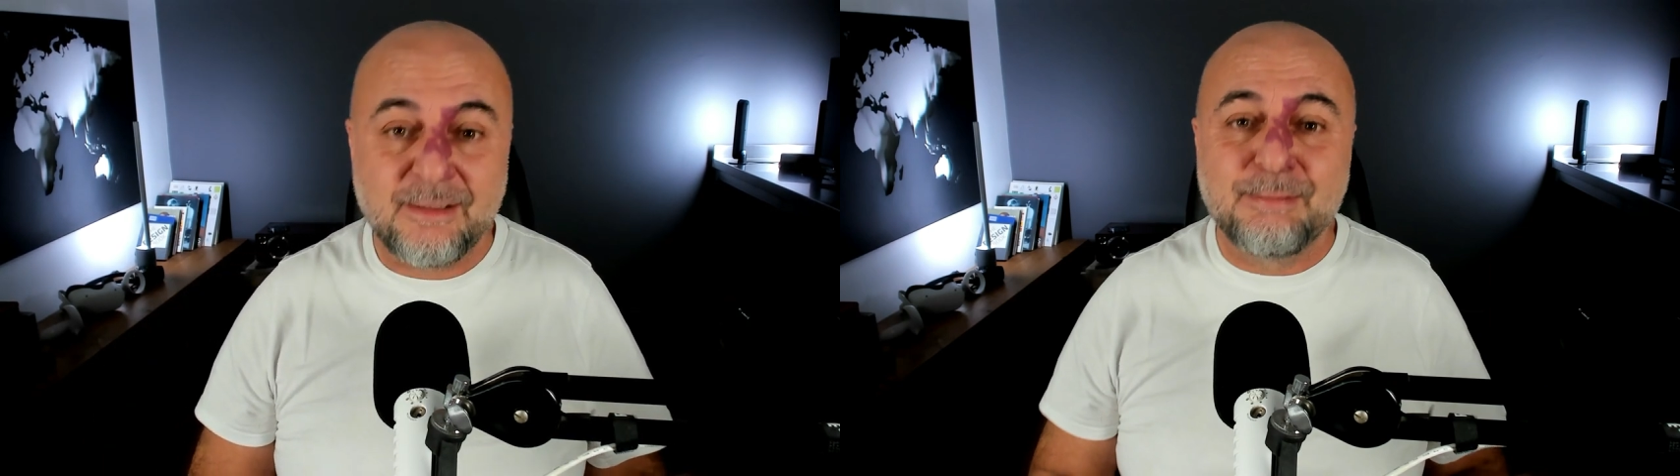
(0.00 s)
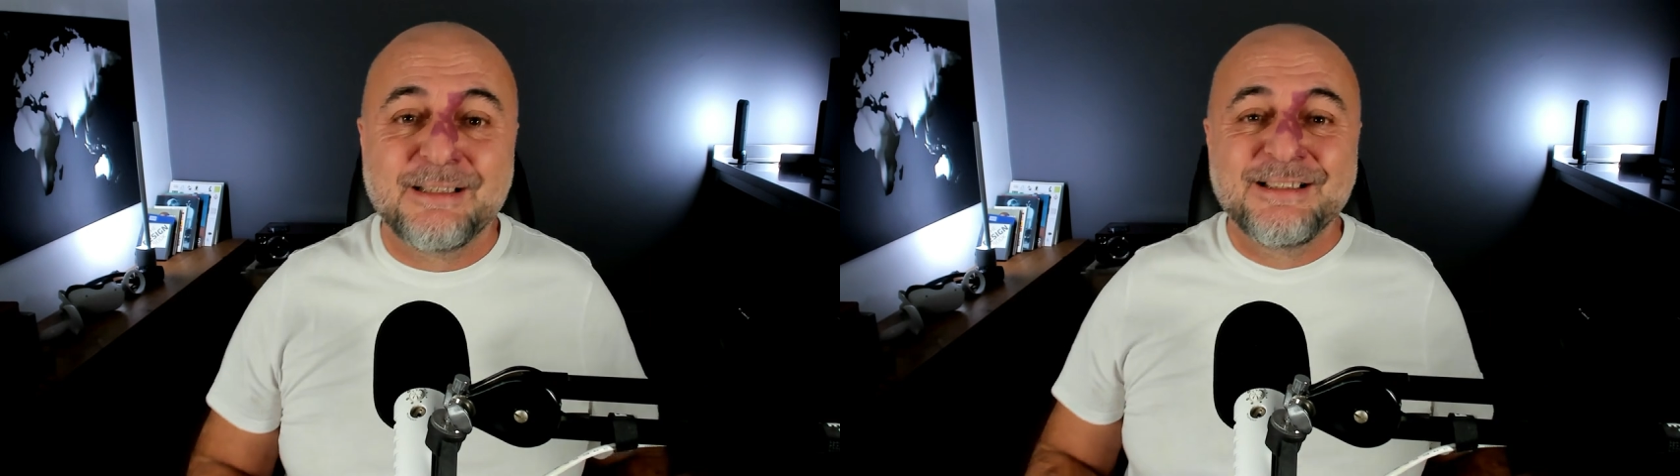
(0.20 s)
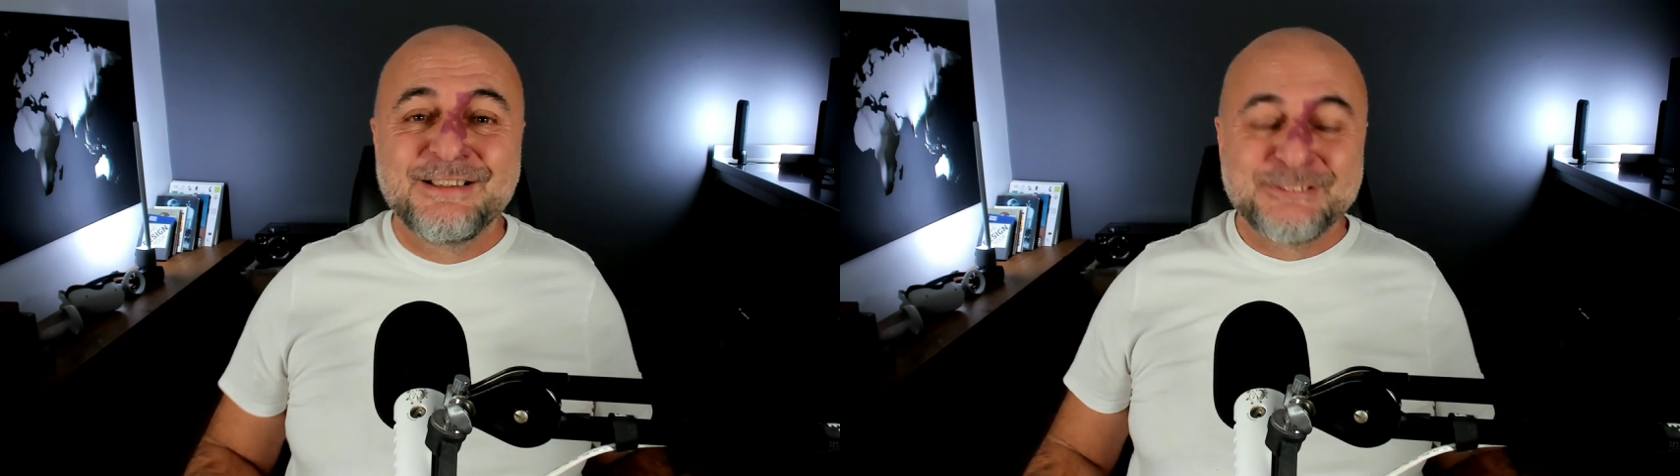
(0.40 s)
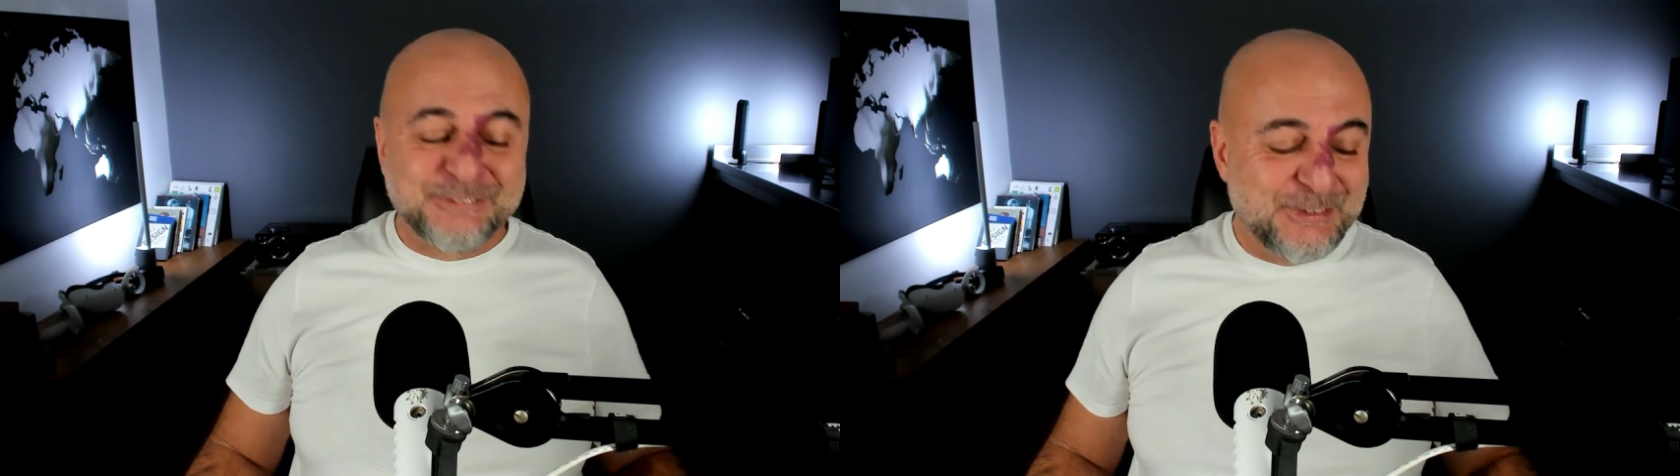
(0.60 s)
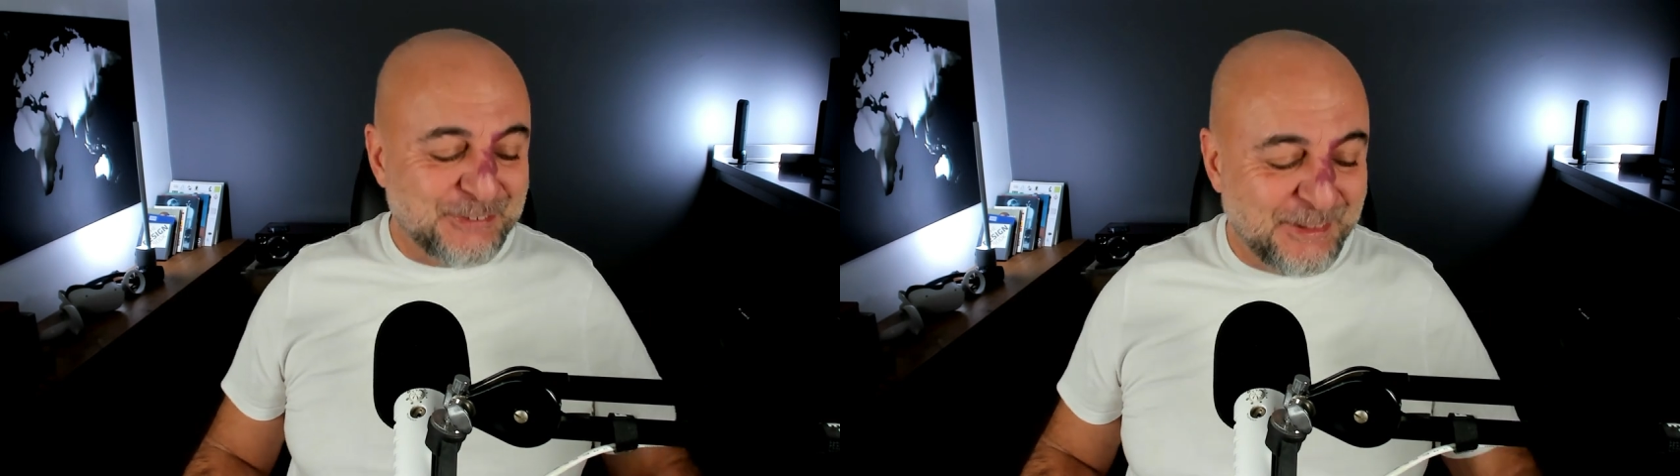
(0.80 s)
Ama
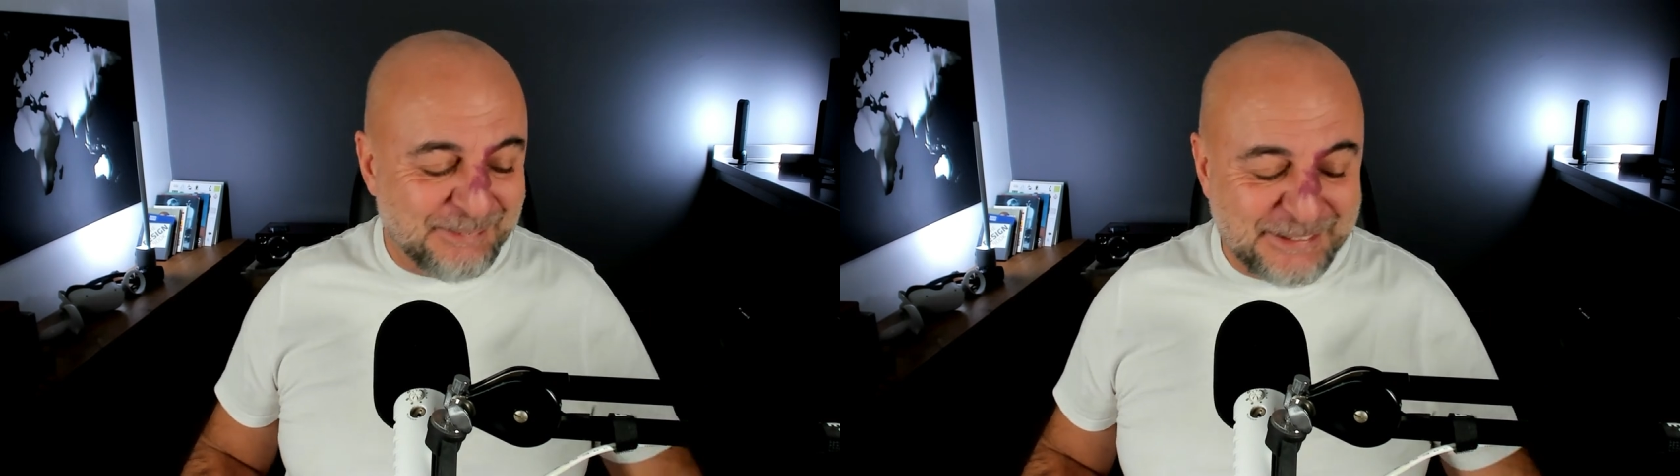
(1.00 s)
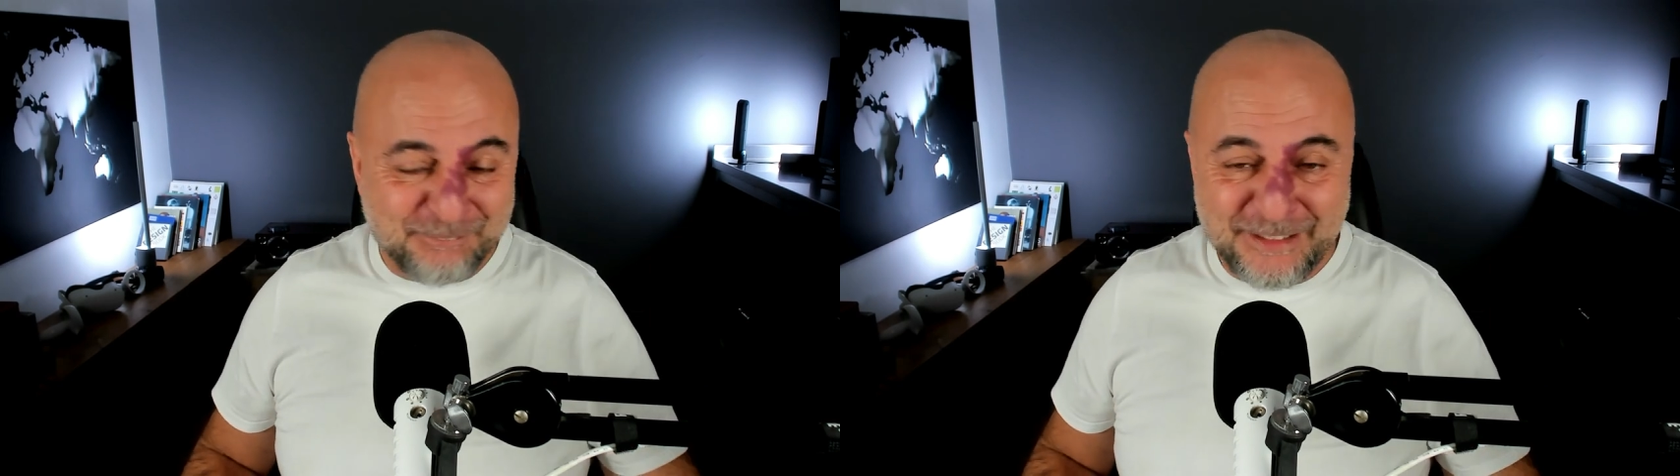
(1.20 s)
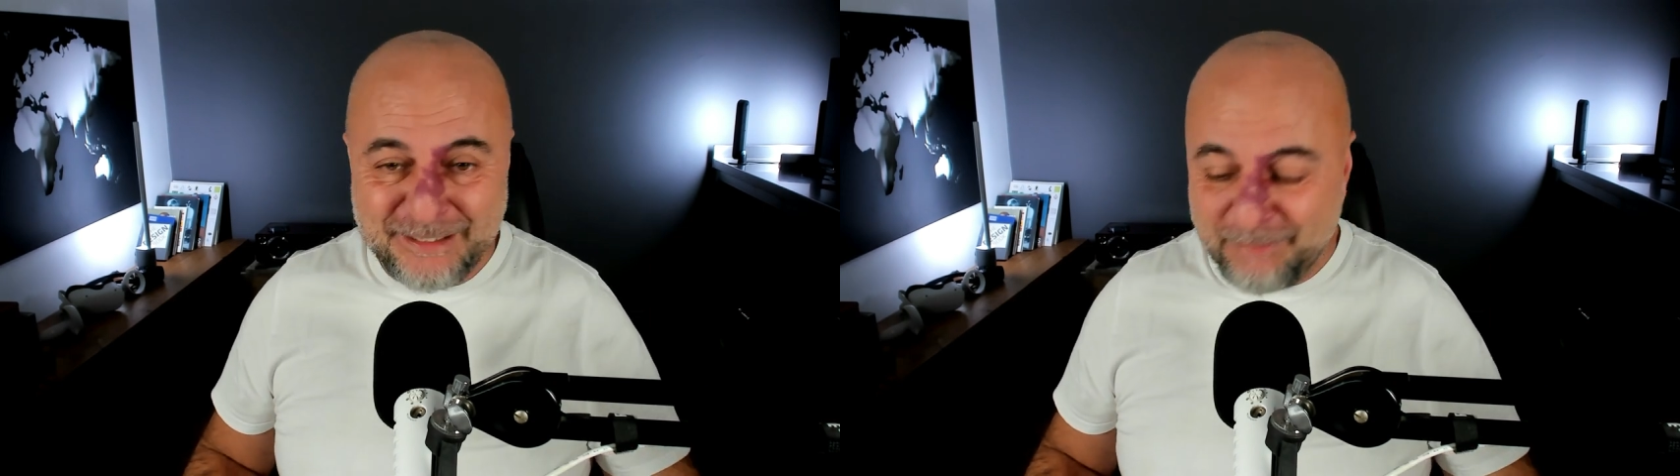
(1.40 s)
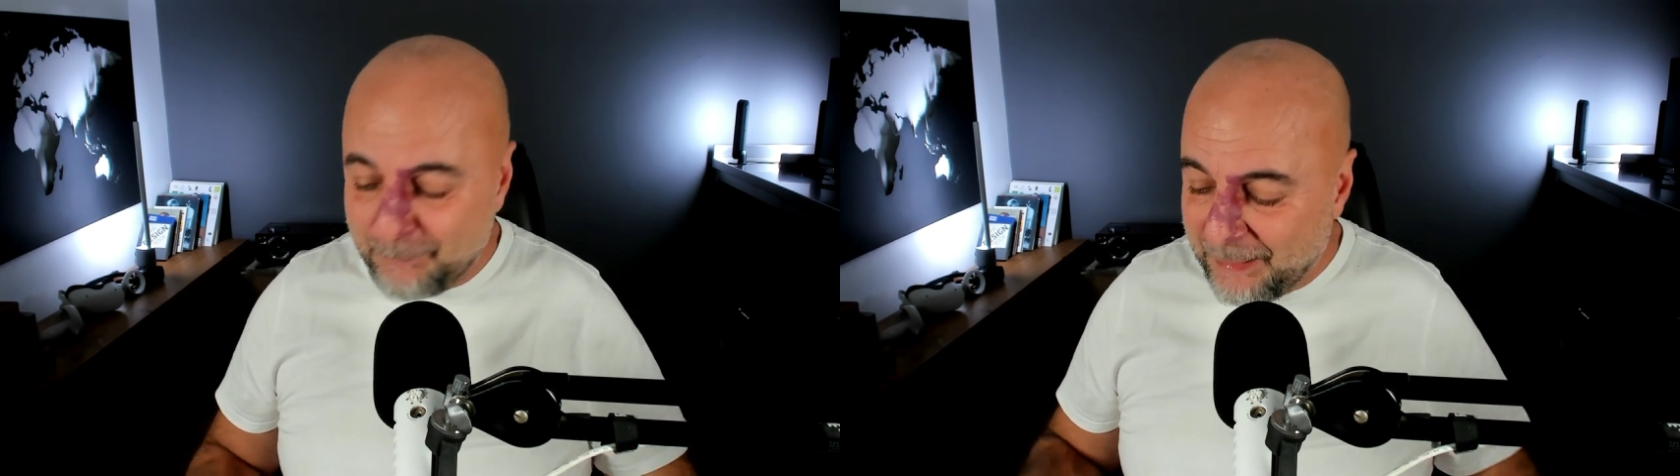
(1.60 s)
şunu da söylemekte fayda var.